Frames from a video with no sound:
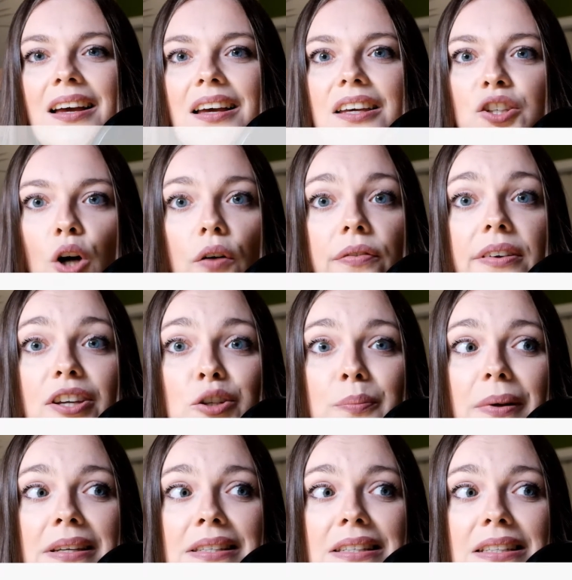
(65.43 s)
Ich hoffe, ich
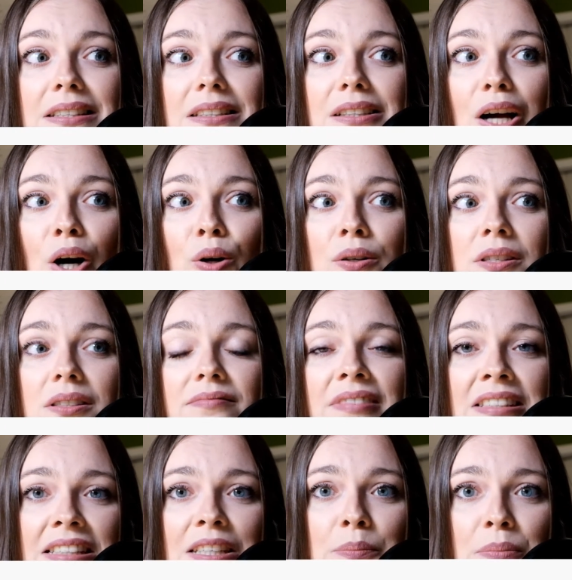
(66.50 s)
spreche es richtig aus.
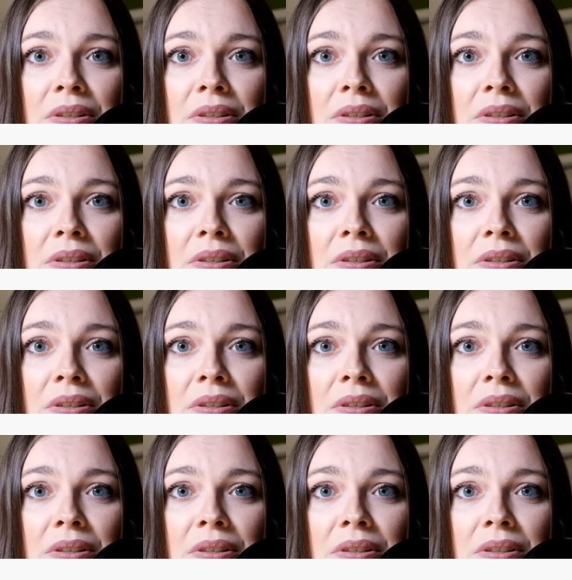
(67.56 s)
Wenn nicht,